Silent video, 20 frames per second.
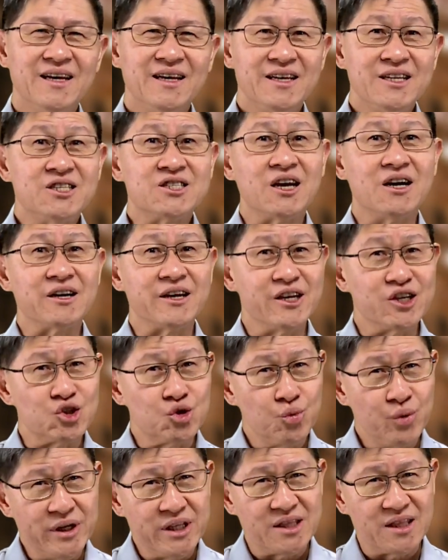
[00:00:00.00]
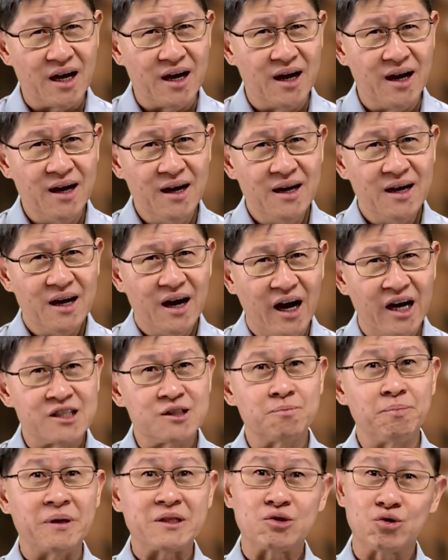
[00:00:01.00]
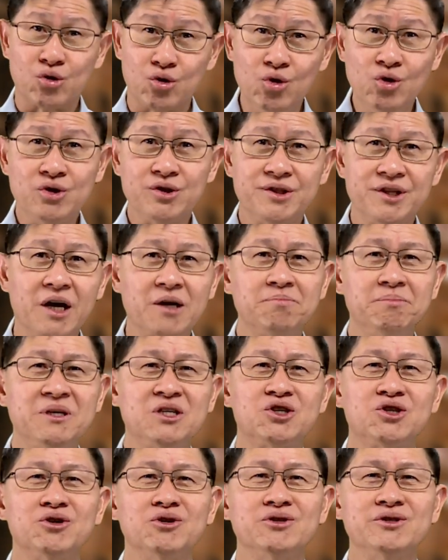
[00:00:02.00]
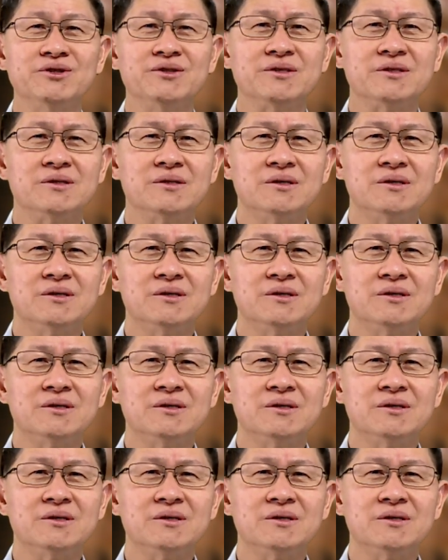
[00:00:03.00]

isang Heswita at patron ng misyon.